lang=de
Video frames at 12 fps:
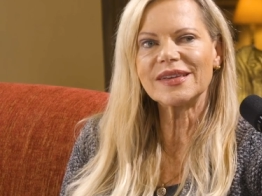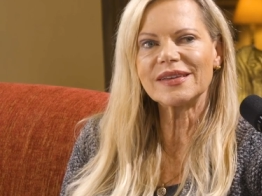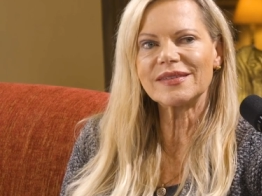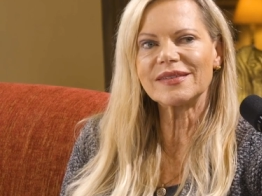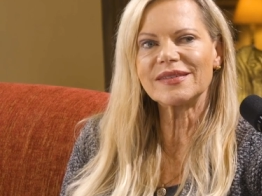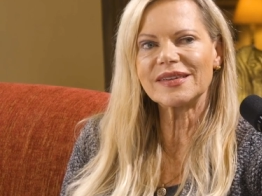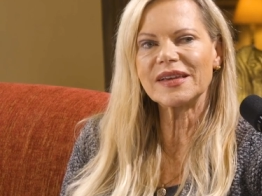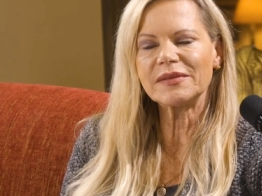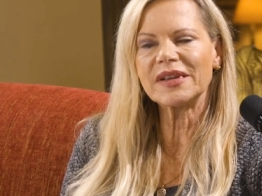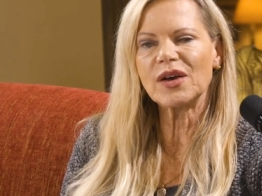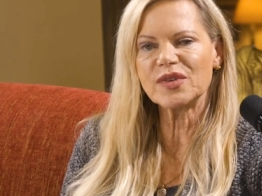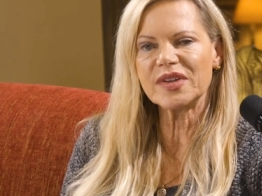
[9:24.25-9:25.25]
dass es
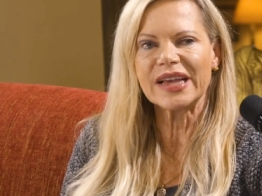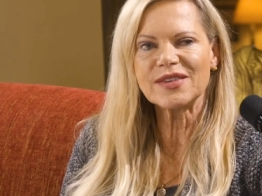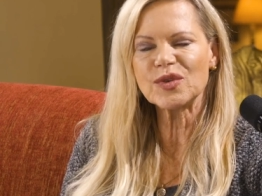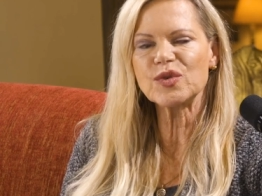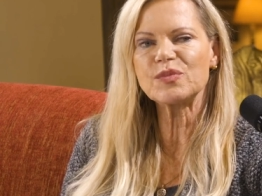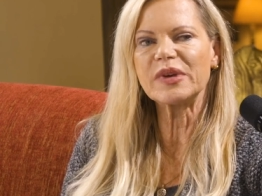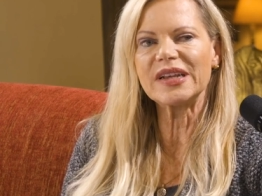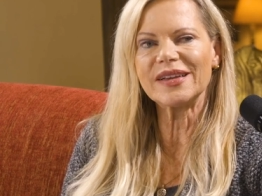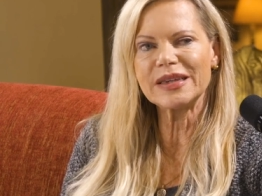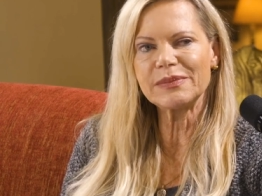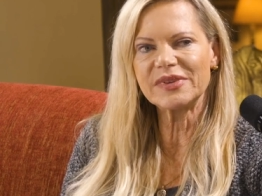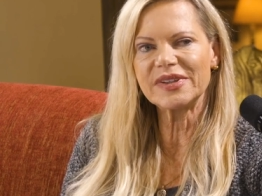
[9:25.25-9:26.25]
Nahrungsergänzungsmittel
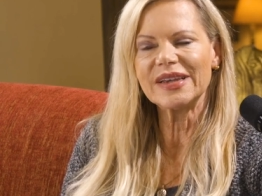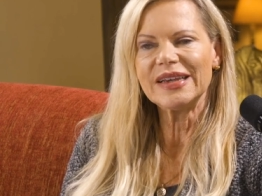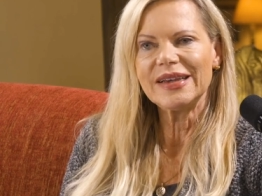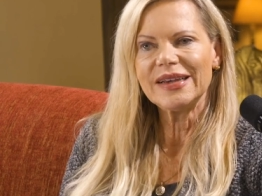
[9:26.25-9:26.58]
gibt,